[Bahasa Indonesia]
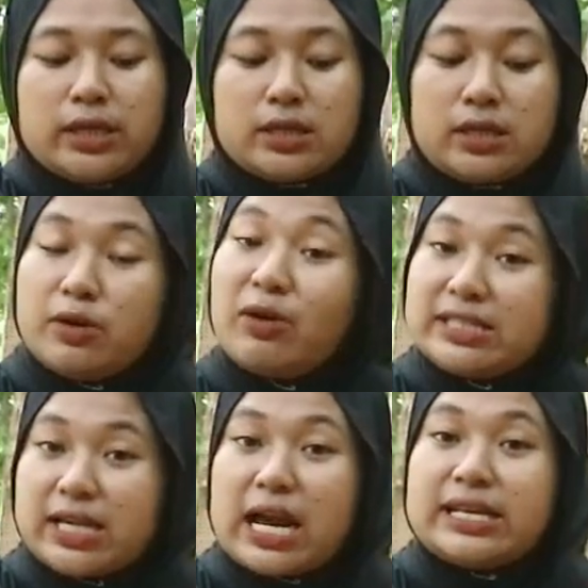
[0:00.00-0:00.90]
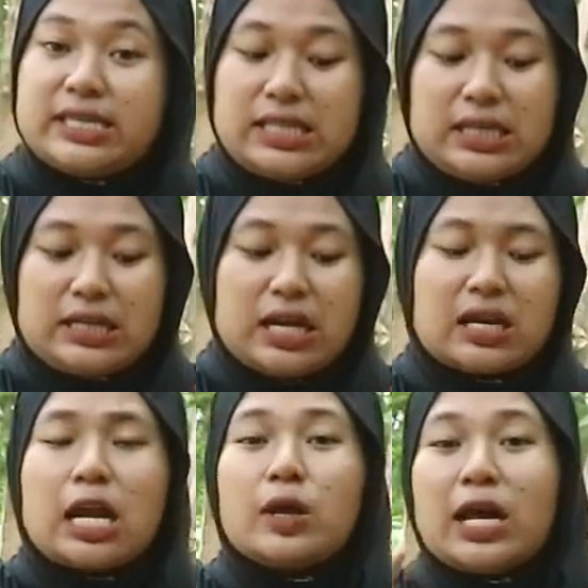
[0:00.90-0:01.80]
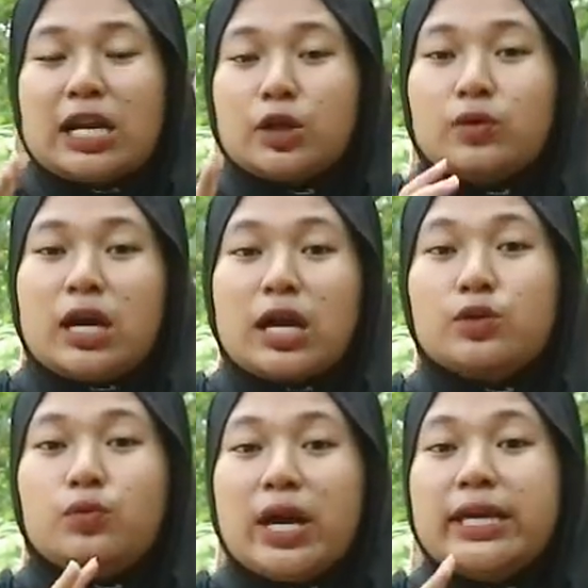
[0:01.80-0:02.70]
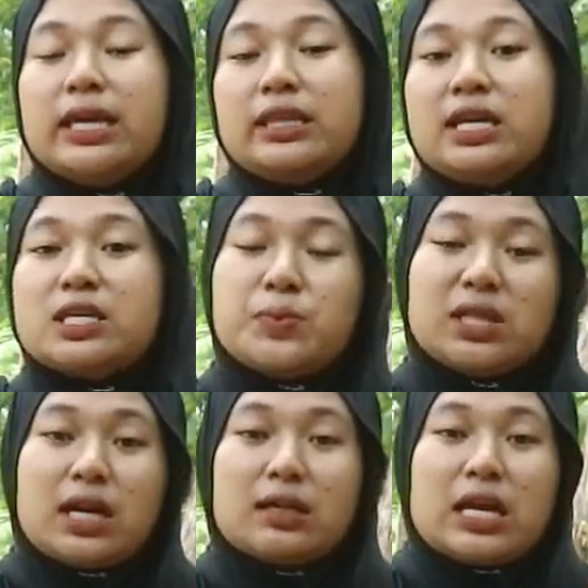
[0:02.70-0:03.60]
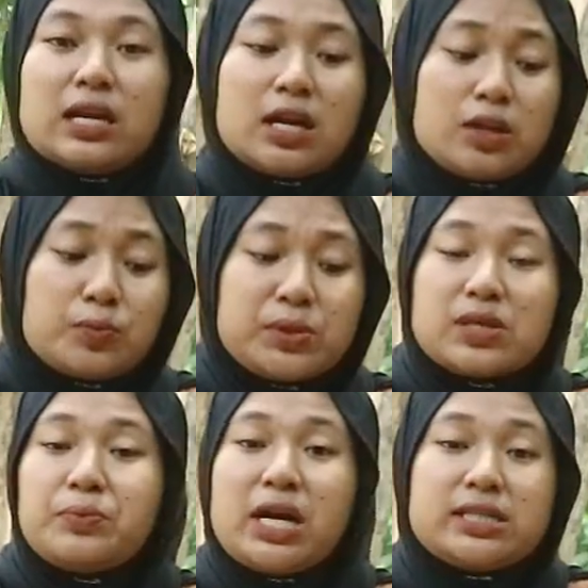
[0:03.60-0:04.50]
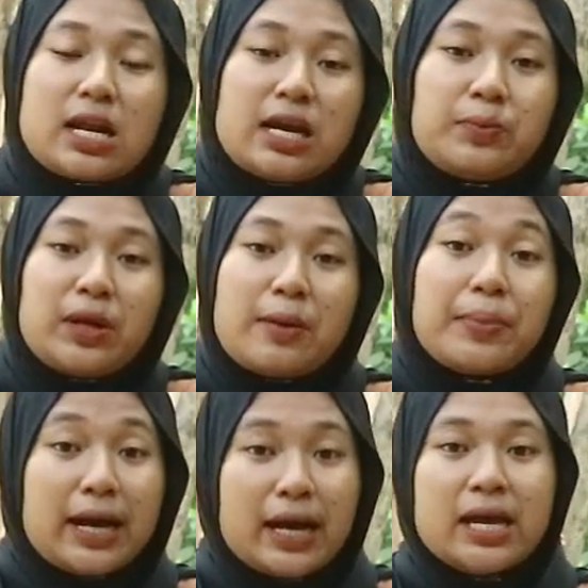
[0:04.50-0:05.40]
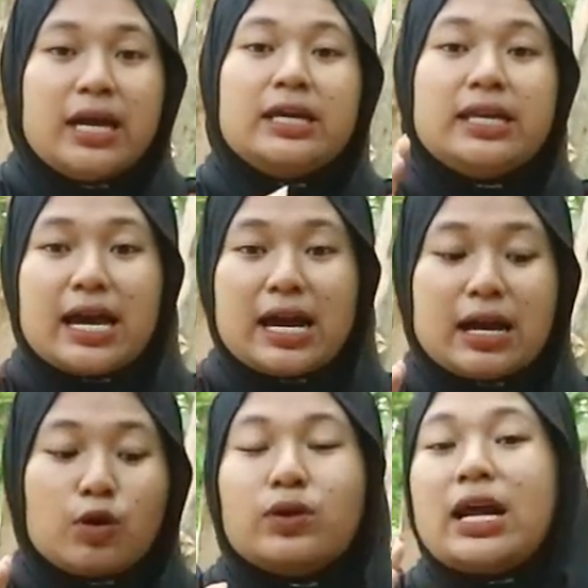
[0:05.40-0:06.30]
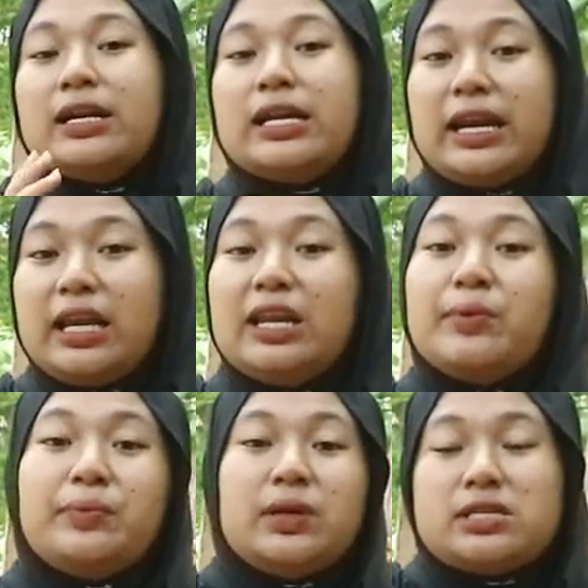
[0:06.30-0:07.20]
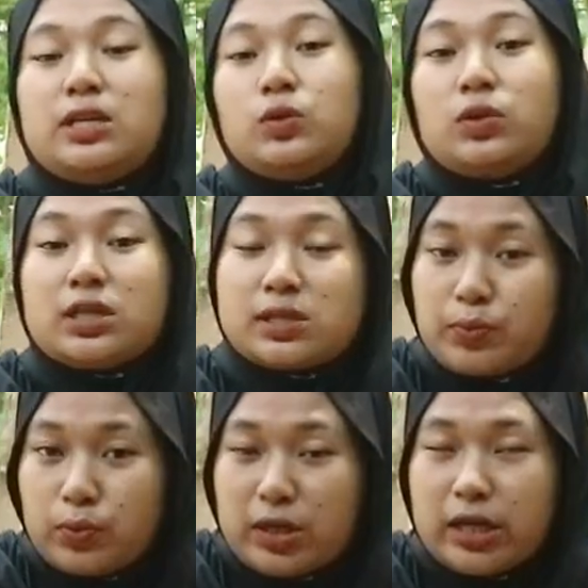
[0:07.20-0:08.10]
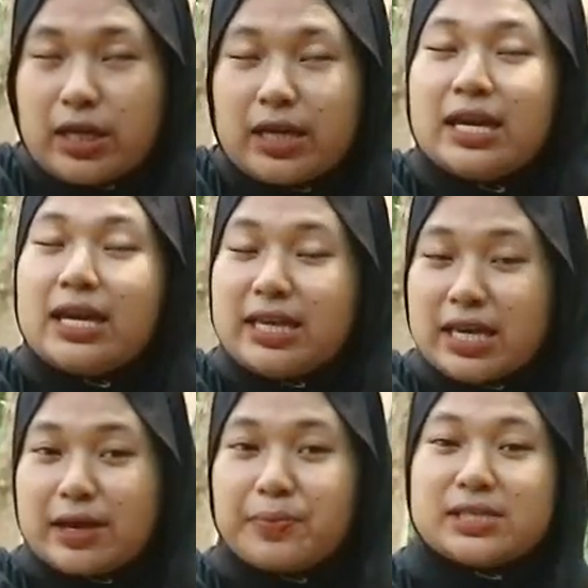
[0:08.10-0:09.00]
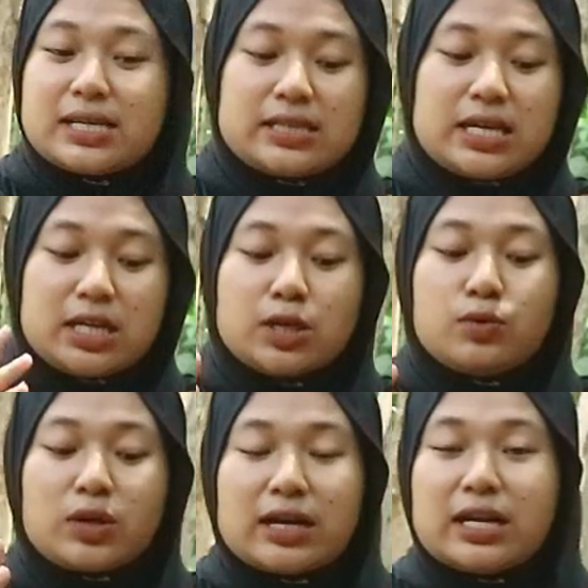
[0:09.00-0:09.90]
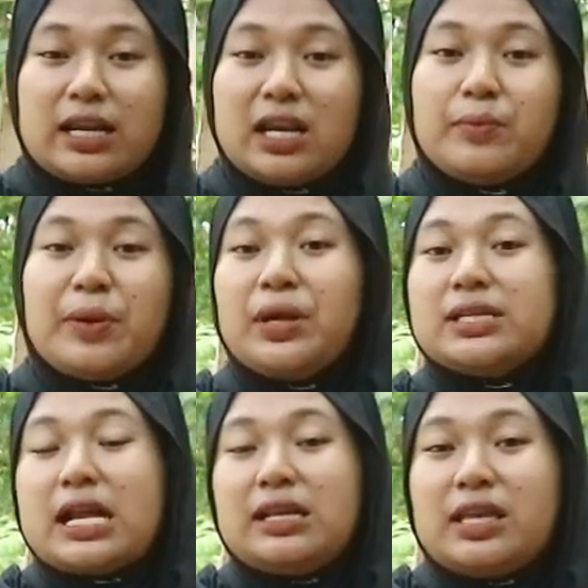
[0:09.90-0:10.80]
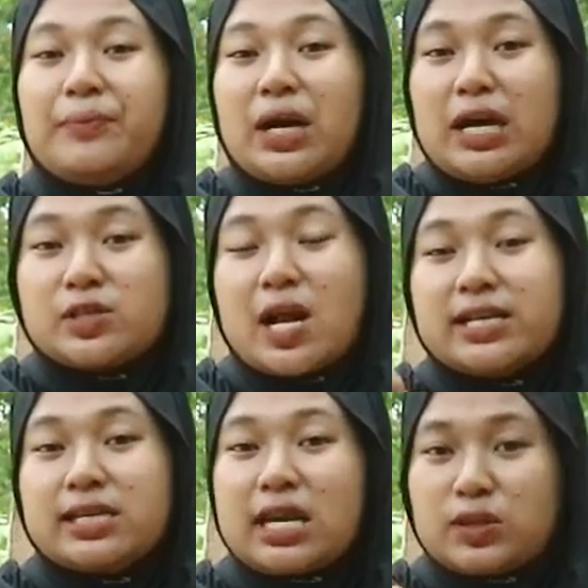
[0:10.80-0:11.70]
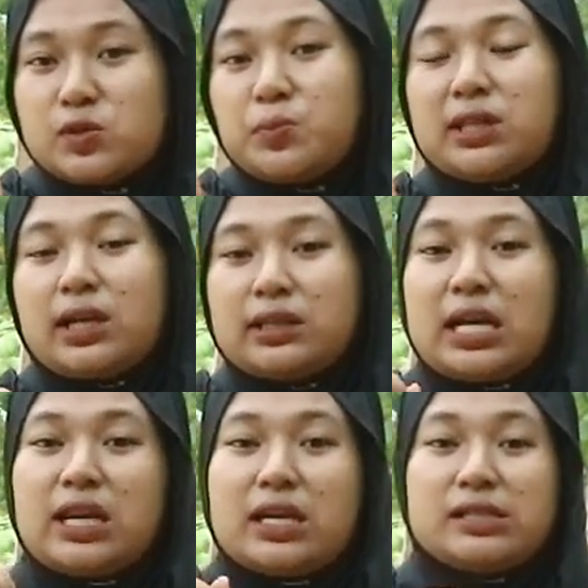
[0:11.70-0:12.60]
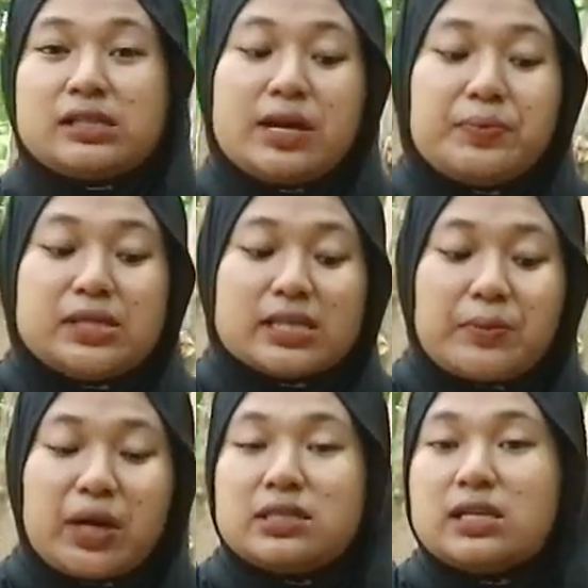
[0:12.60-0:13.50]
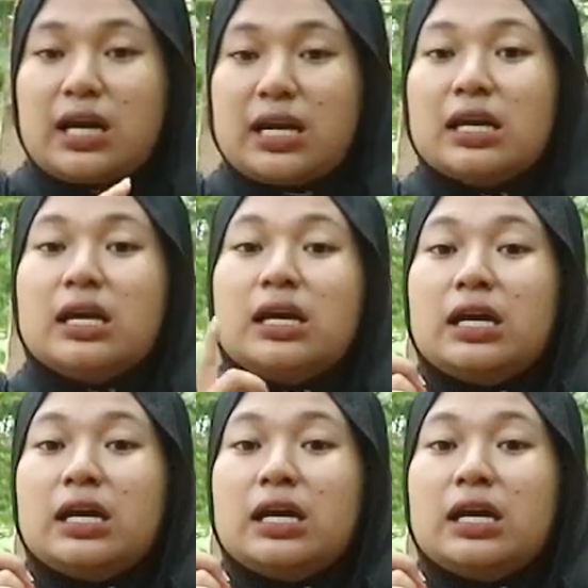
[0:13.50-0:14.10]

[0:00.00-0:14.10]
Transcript: jadi wajar aja sih dan kalau kalian gunakan 2 hingga 3 speed track tarikan itu bisa menghasilkan berapa ya kurang dari 15 itu tersebut eh ya bisa jadi kurang dari 15 kali tembakan soalnya satu speed track tarikan aja bisa menghasilkan